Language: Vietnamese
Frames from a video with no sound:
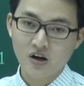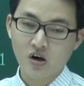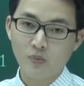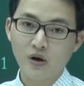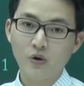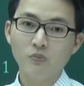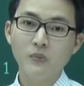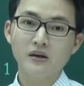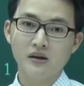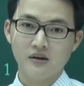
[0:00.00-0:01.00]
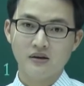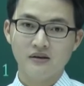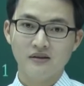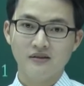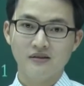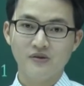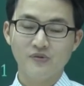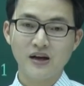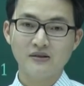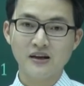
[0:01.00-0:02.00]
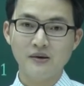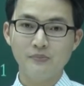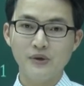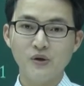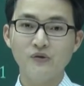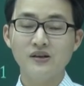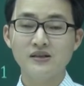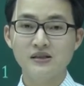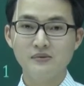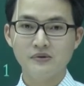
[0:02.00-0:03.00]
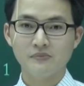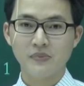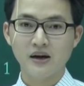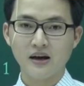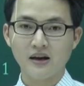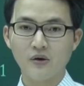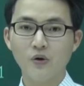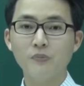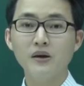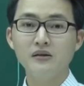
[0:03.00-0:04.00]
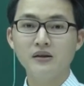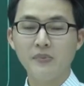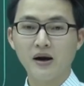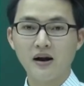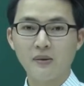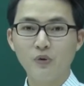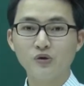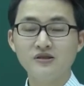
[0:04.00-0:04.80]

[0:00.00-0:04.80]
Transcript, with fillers: Còn một cái cos bình ấy thì chúng ta sẽ biến đổi về sin bằng cách là cos bình thì bằng là một